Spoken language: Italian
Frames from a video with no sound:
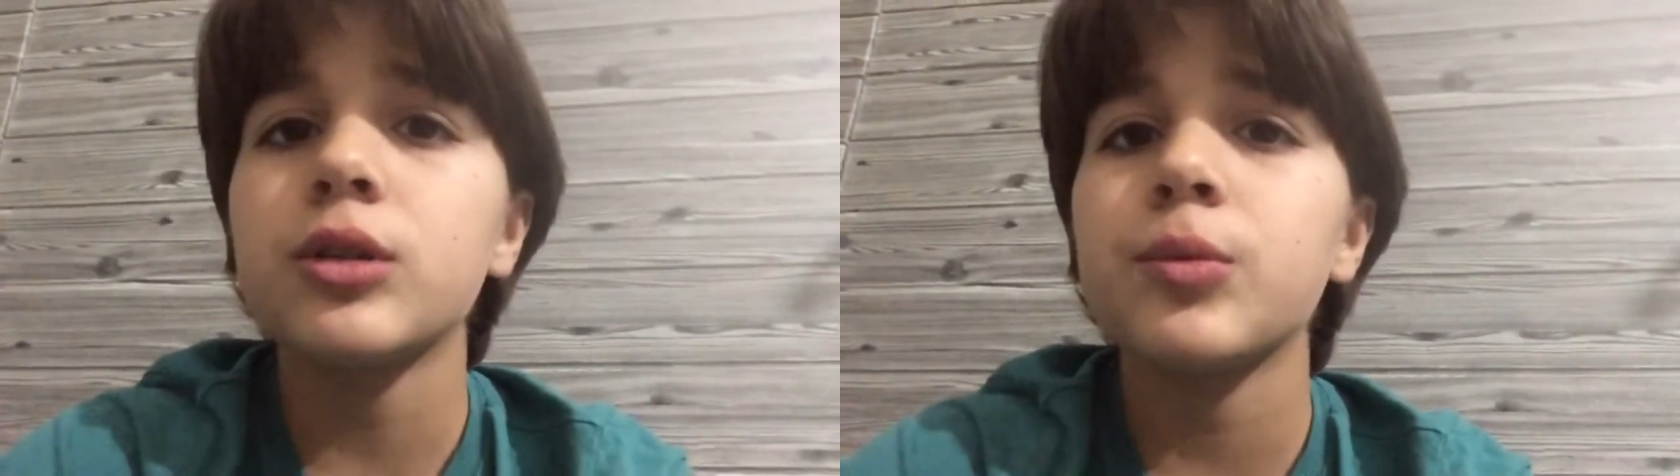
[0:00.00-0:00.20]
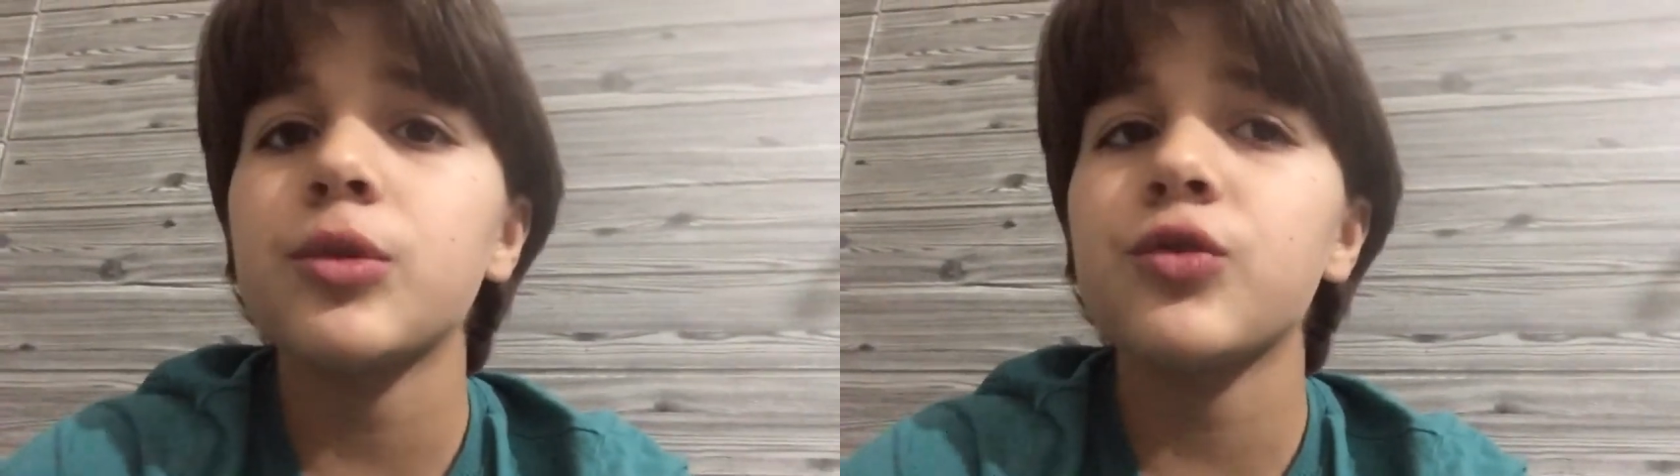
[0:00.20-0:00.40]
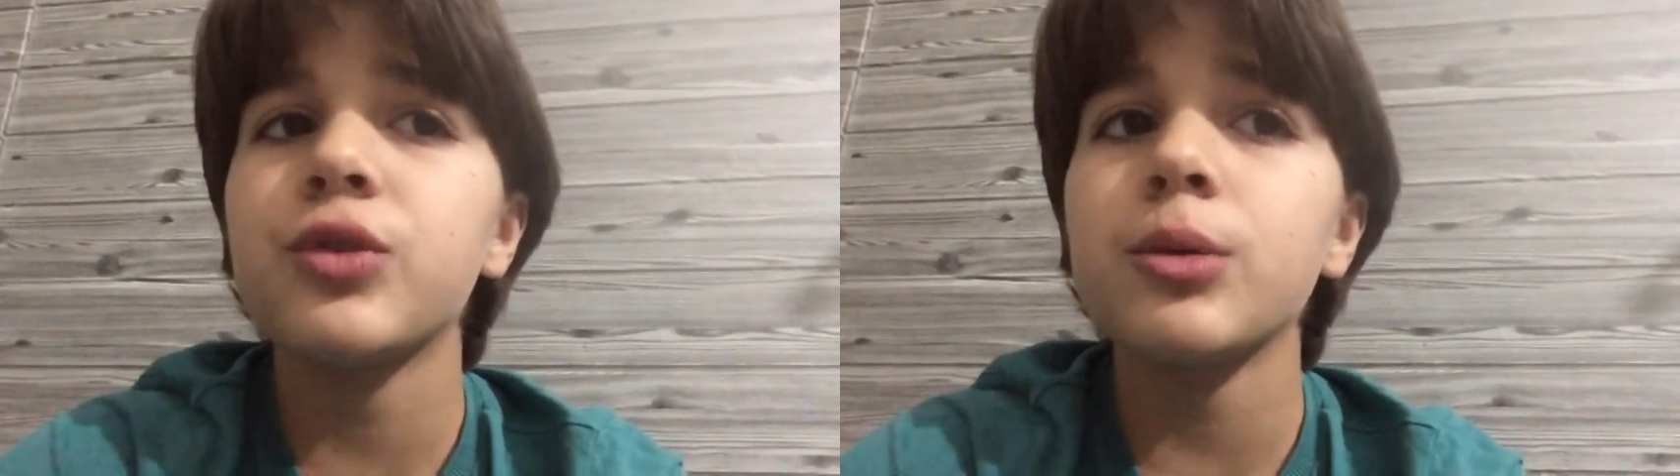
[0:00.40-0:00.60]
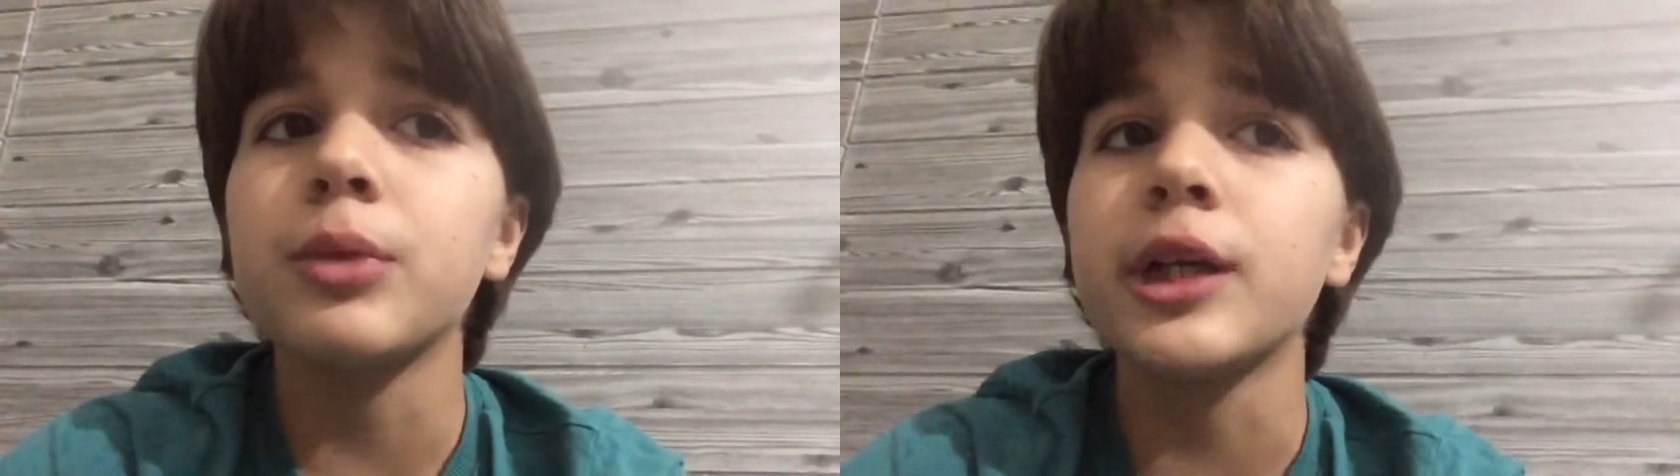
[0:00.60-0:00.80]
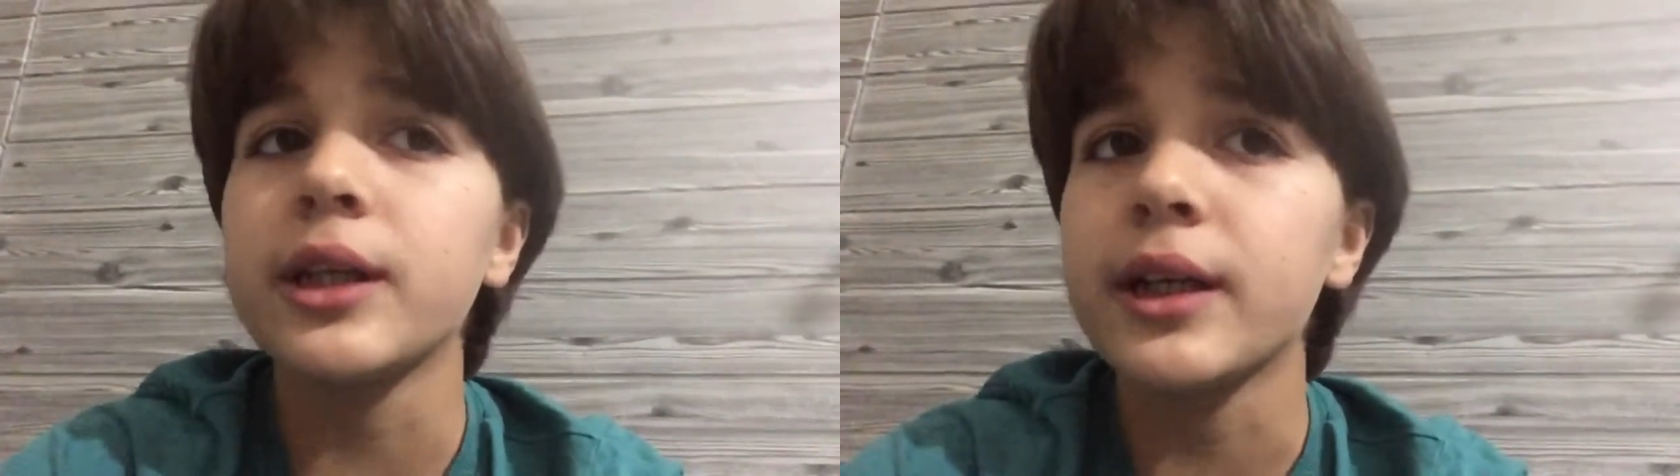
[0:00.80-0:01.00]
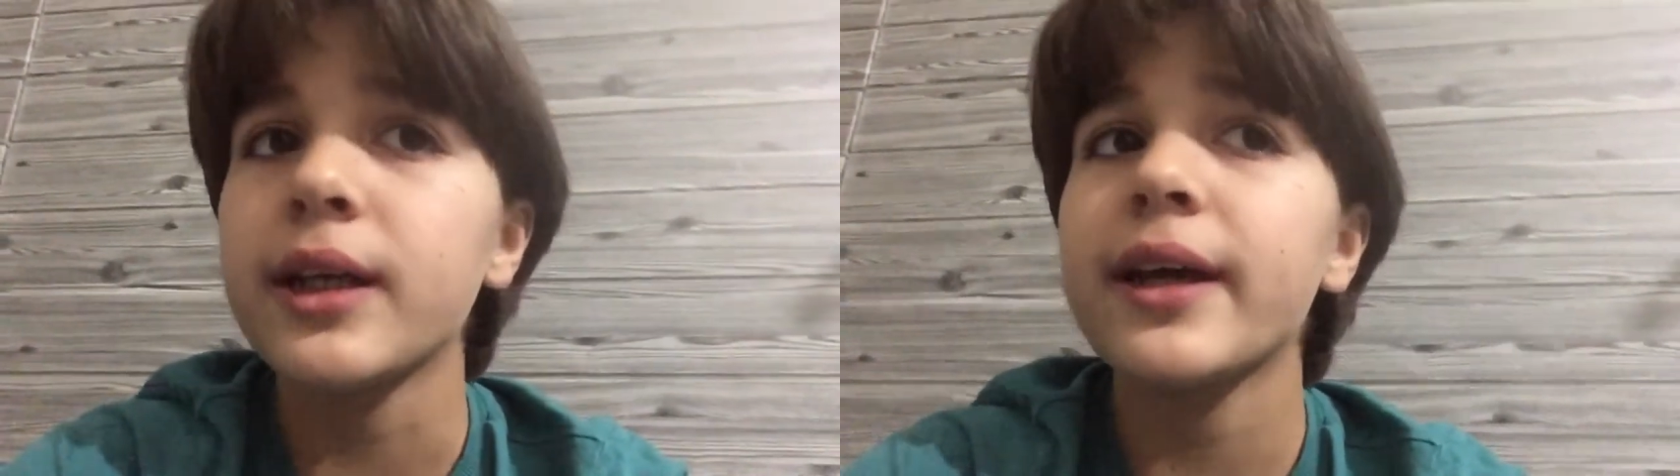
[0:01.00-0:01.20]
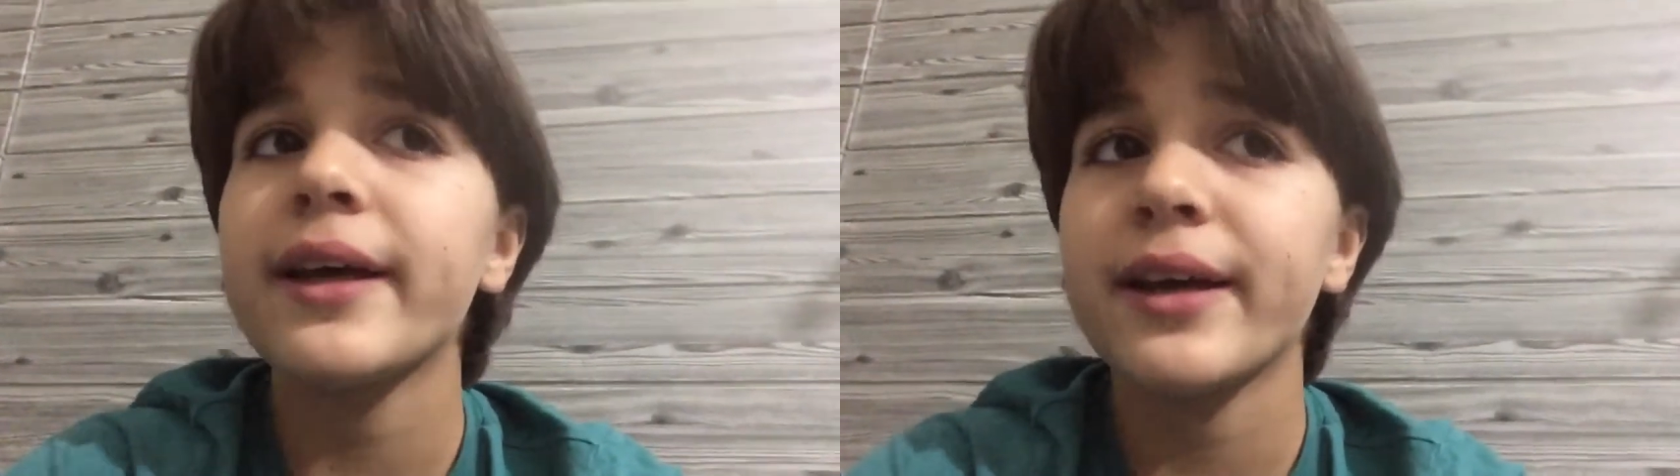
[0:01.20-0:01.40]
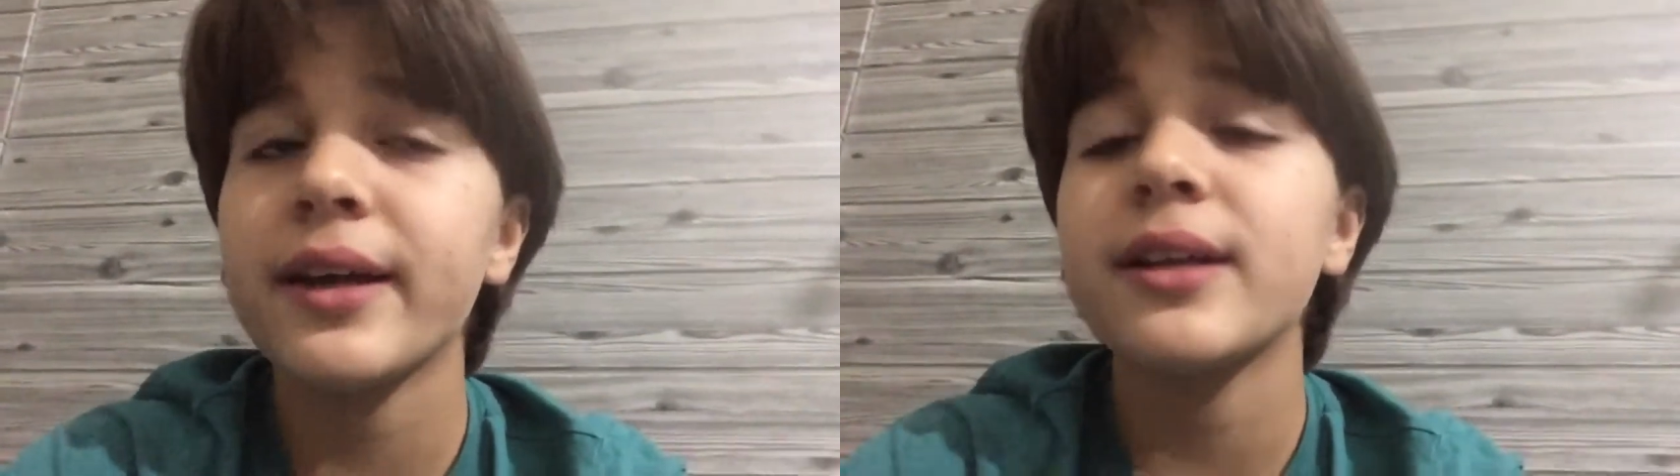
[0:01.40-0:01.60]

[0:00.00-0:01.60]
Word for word: può far bene, eh,